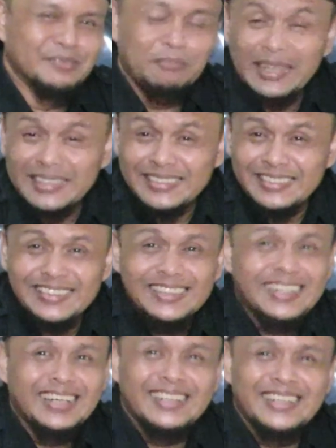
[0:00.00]

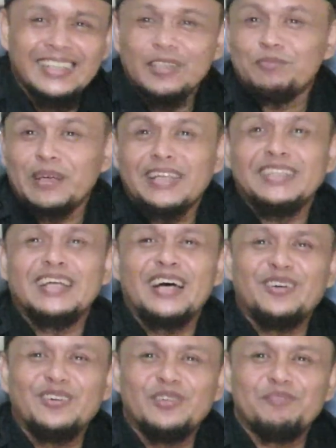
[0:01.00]
Pasti kan kalian pengen
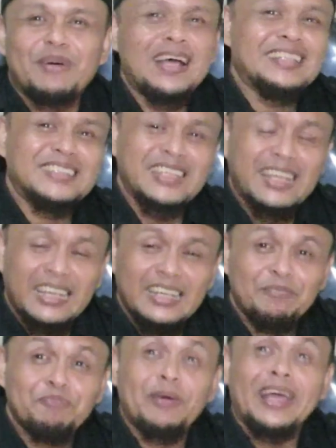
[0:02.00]
tahu, pasti
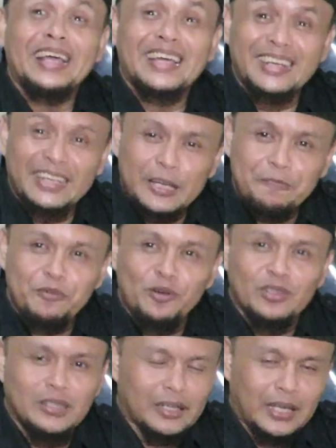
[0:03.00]
kan pengen
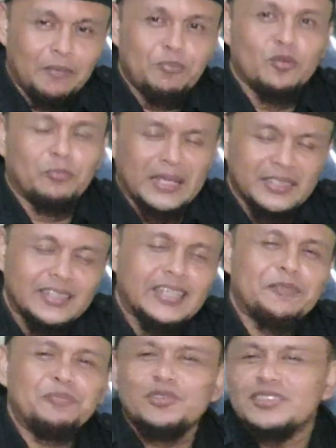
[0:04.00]
kepo. Ya kepo, pasti
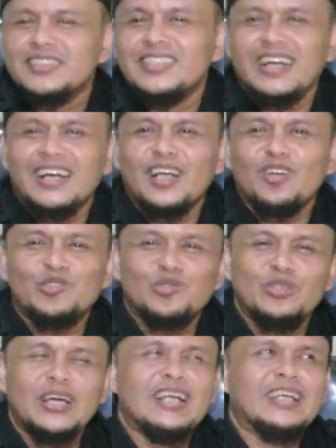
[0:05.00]
kepo sih ya. Kalau
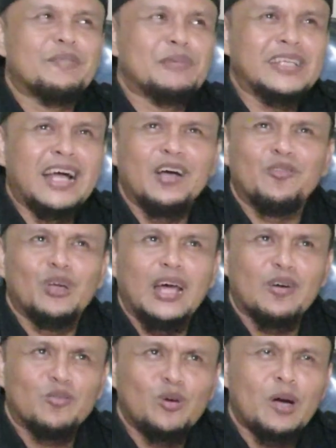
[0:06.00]
sudah namanya aku
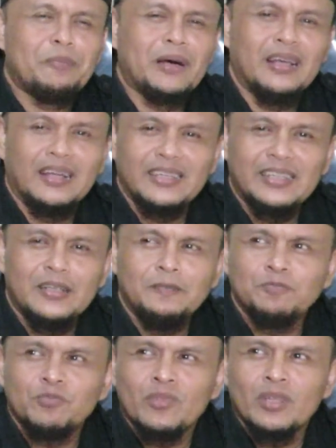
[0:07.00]
laku apalagi
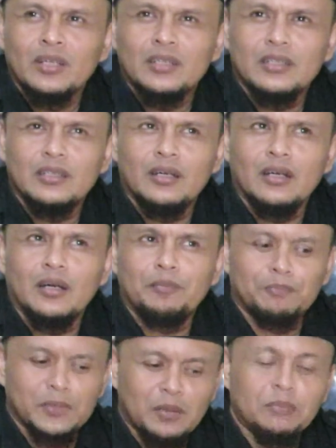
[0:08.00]

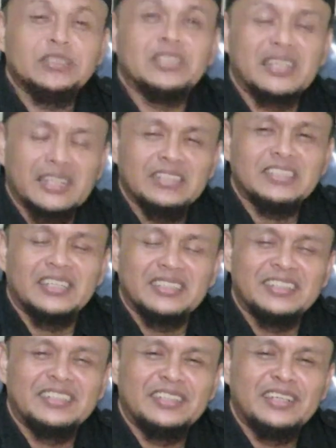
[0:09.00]
uh, terbesar ya saat
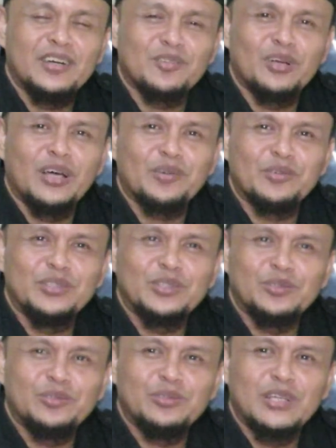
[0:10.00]
ini aku laku
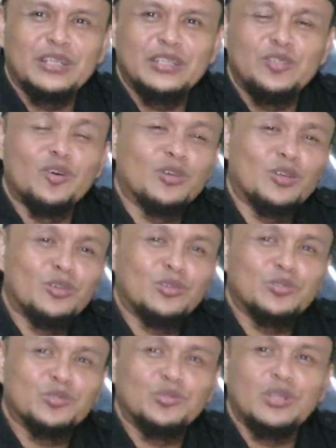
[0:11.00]
itu dan di
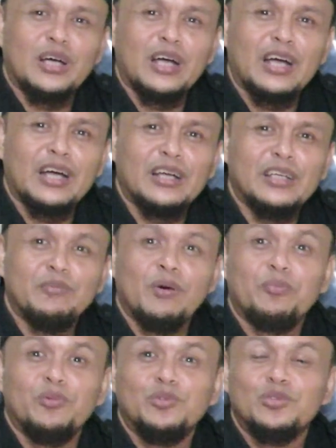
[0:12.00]
download sudah 50
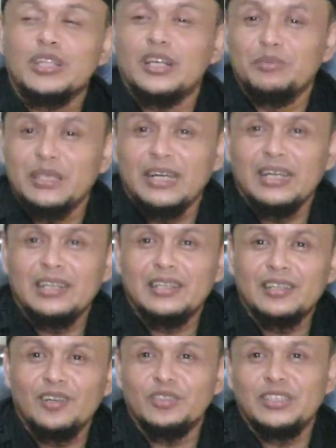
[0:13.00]
juta lebih ya
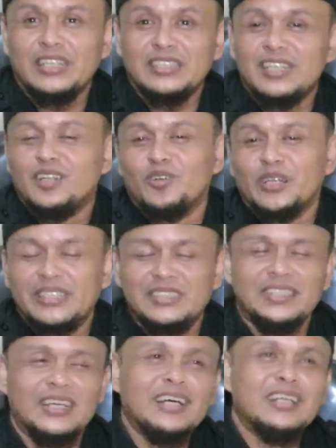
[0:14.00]
kalau tidak salah
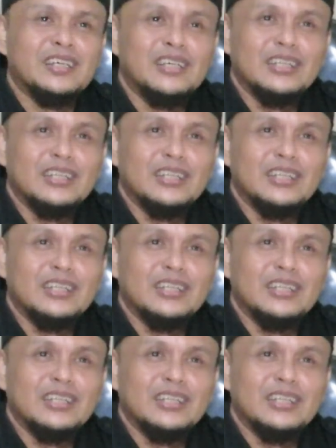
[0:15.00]
koreksi ya